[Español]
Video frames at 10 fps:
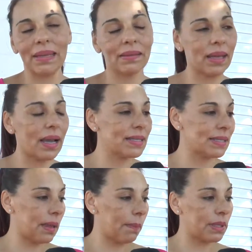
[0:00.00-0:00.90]
está,
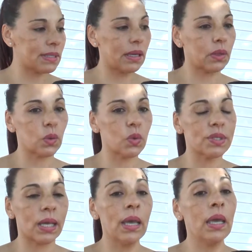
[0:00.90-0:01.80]
siempre se
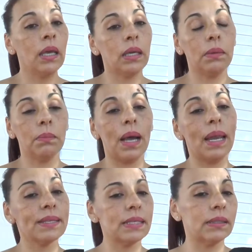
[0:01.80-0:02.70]
cruza y más
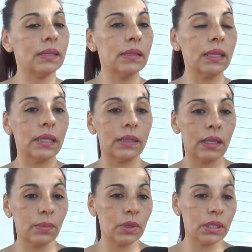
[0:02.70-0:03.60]
la asistente que
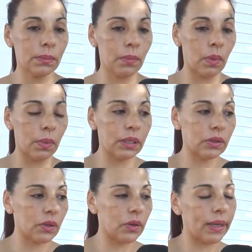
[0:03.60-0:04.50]
tenemos en este
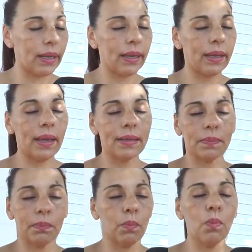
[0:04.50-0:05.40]
momento eh,
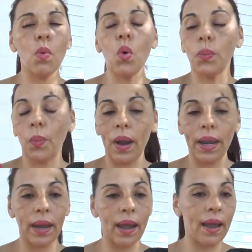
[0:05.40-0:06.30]
es muy
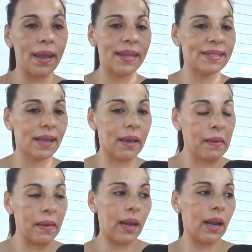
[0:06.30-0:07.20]
buena. Ella,
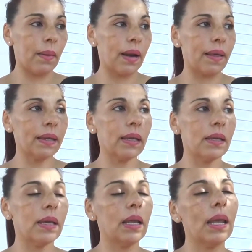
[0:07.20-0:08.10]
la verdad
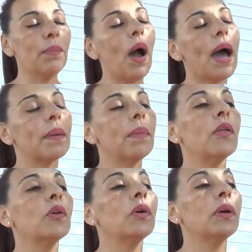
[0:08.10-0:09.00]
que hemos
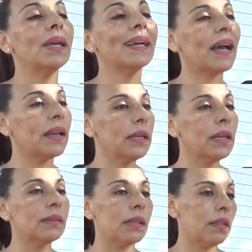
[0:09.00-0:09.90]
armado, eh,
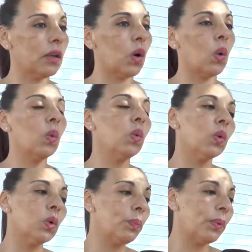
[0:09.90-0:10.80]
Karina, te digo, un
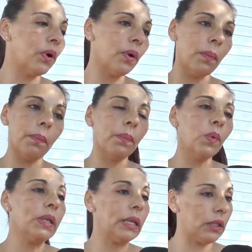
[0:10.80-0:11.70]
grupo
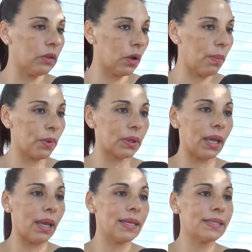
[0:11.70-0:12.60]
muy lindo,
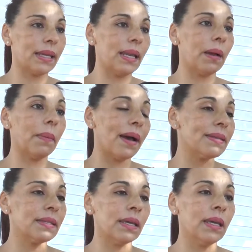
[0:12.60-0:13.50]
porque esa es la
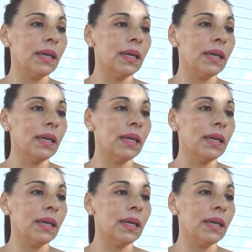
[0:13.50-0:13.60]
base,